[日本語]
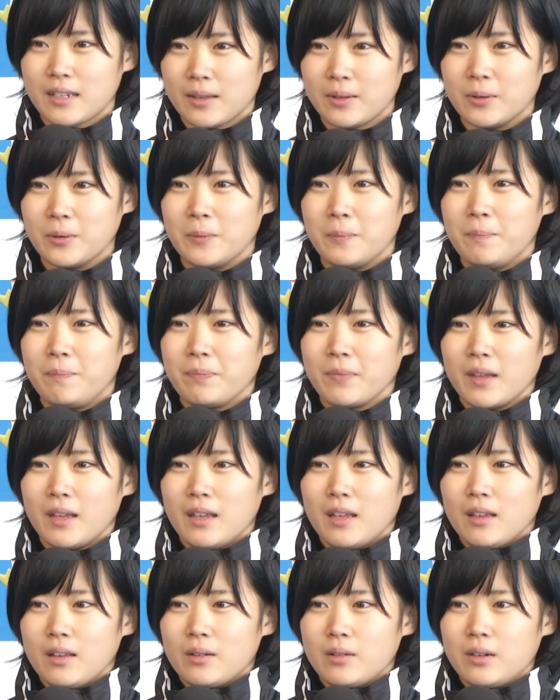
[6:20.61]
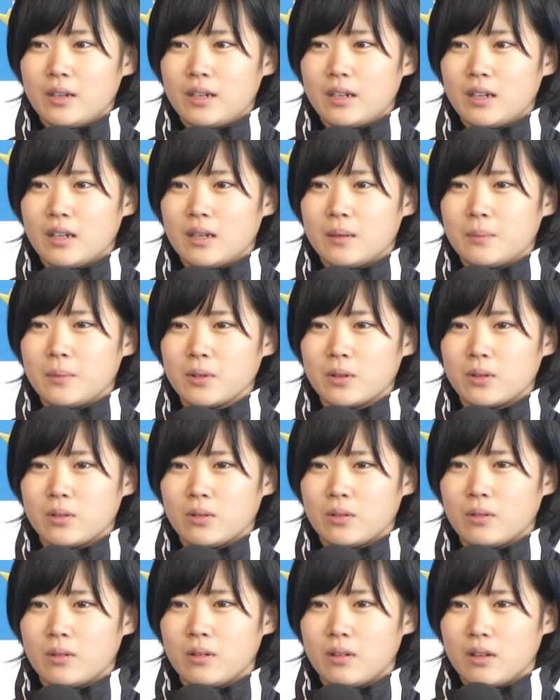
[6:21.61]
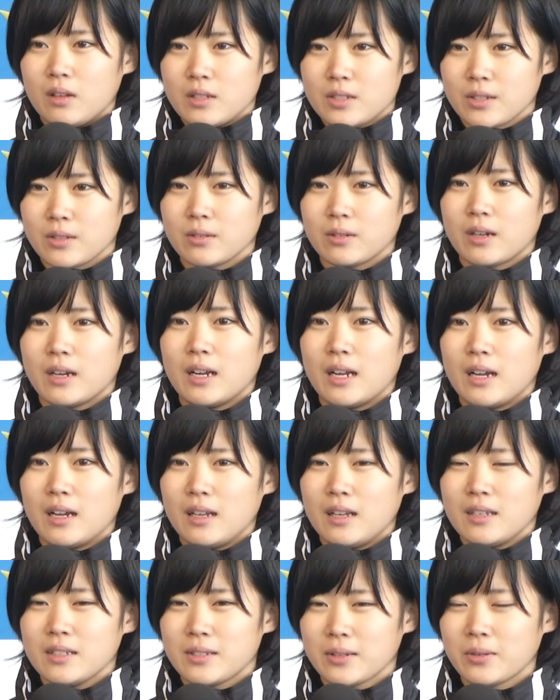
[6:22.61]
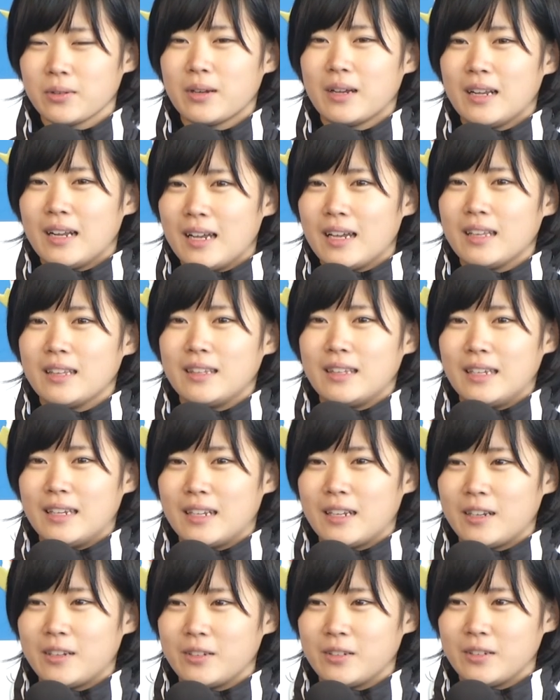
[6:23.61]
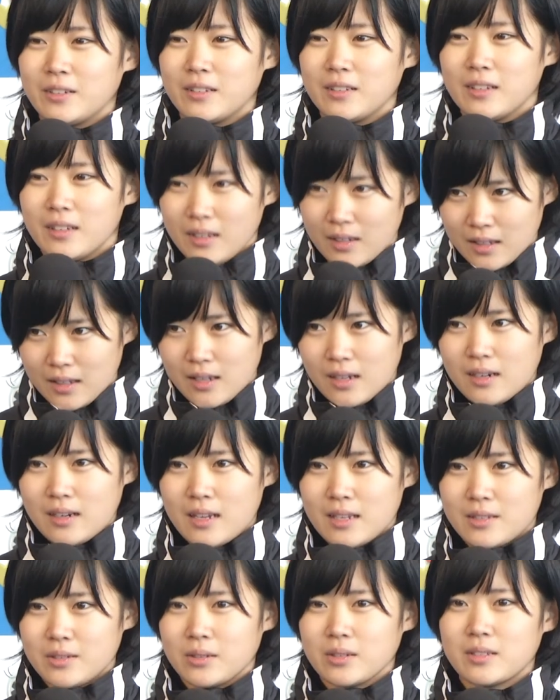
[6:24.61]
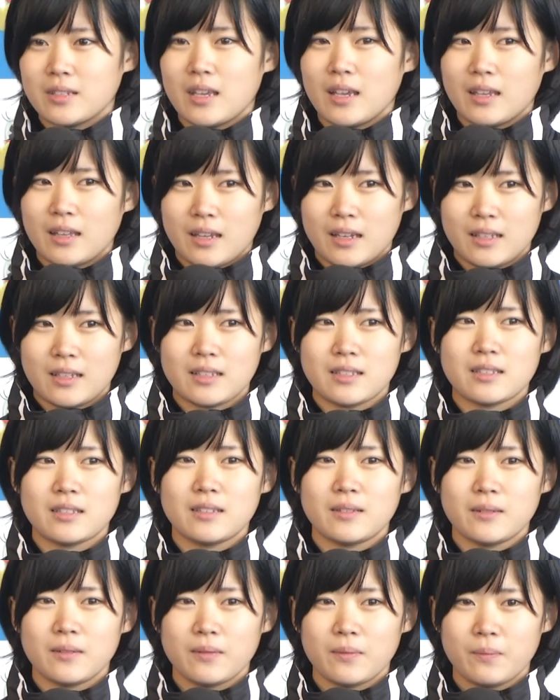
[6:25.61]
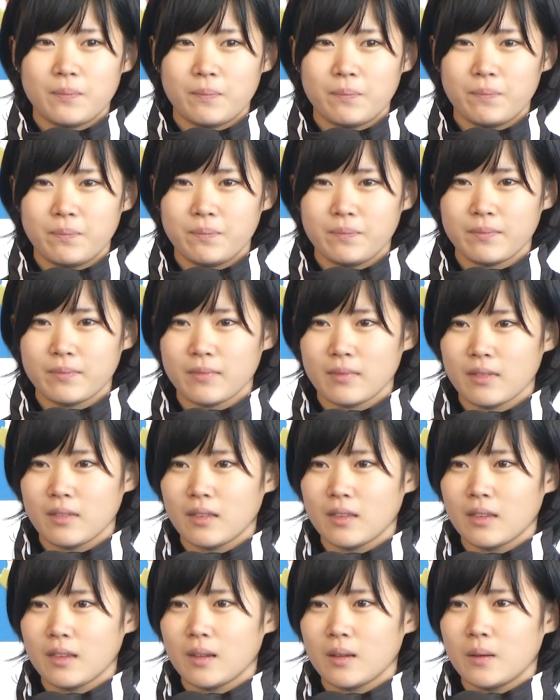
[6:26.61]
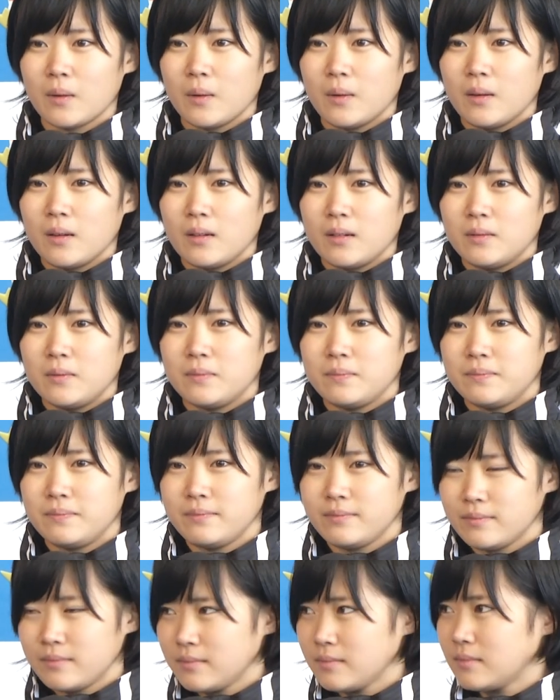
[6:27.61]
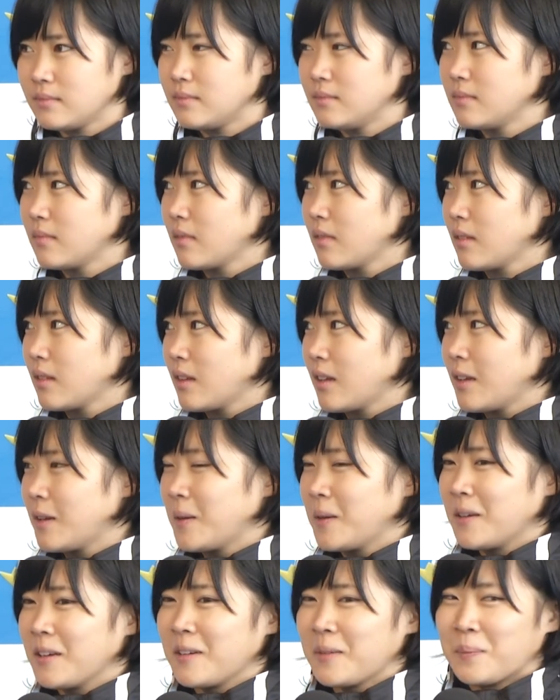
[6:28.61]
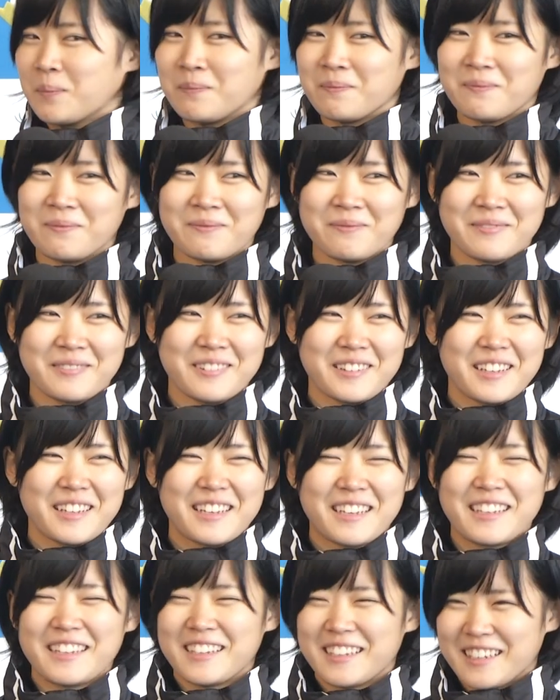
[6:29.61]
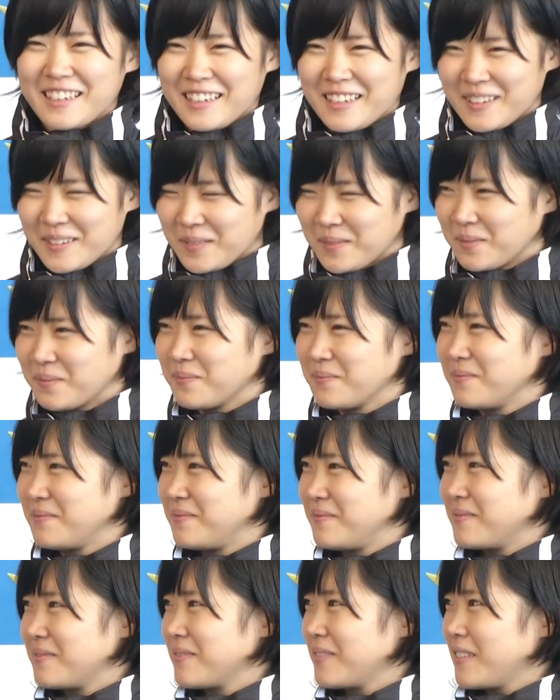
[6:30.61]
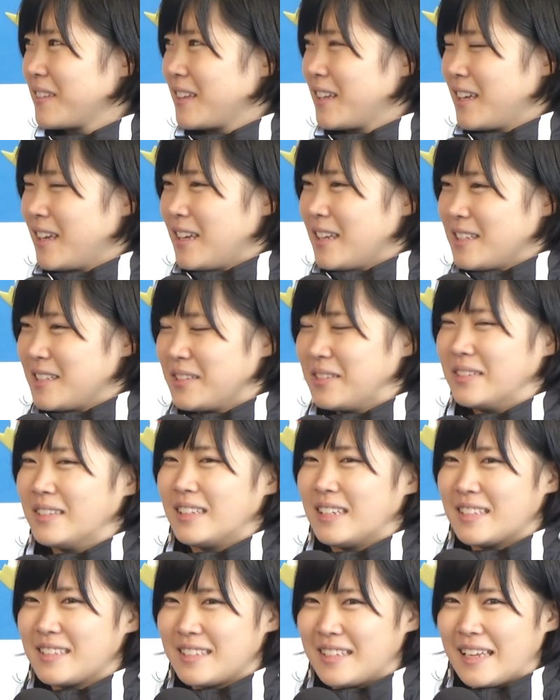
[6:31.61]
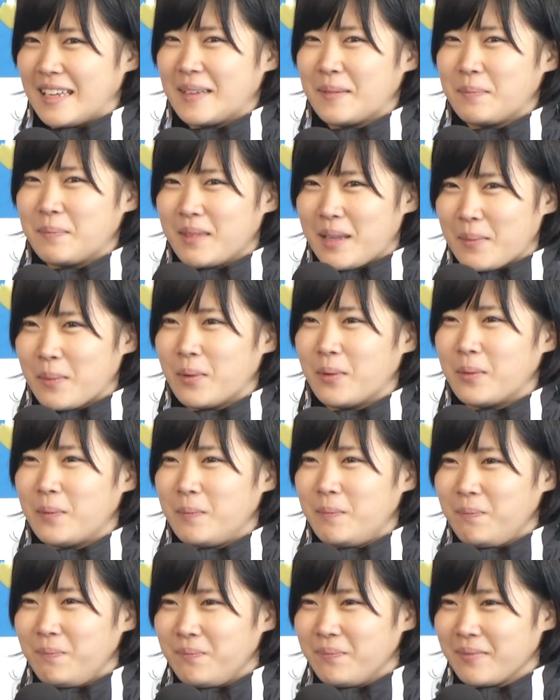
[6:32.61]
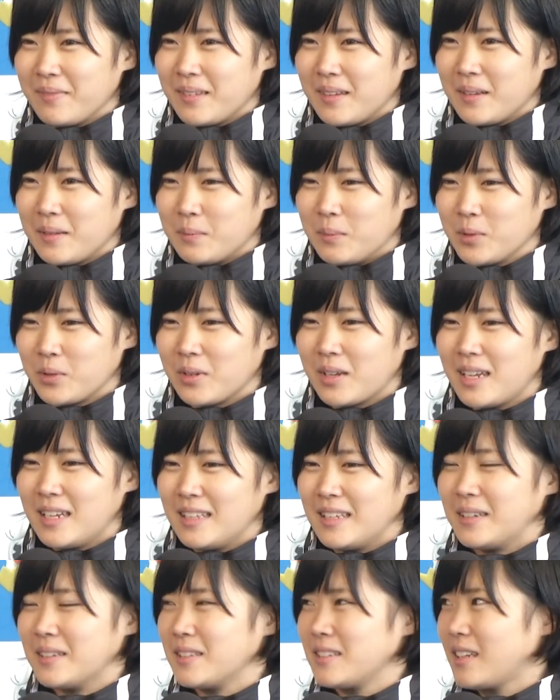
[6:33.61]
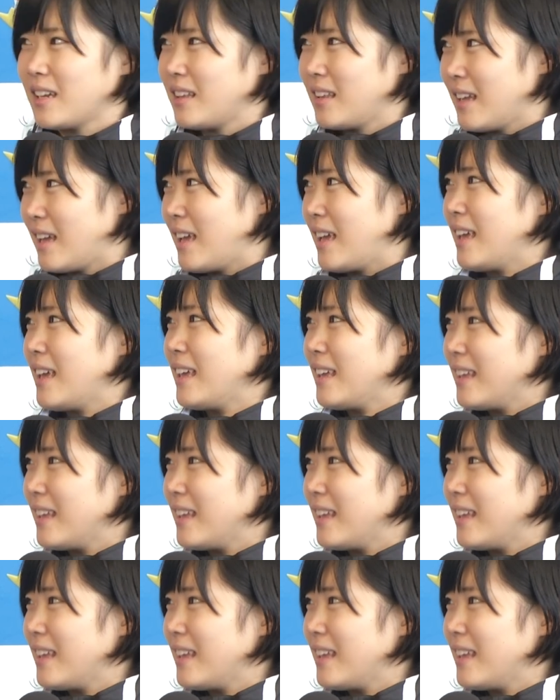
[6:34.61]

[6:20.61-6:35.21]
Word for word: けど、はい、これからはもっと外から外から握れるレースをしていきたいです、はい、軽量でいらっしゃいますが体重の方はどうですか増やしていくの大変じゃないですかそうですねでももっと筋肉つけて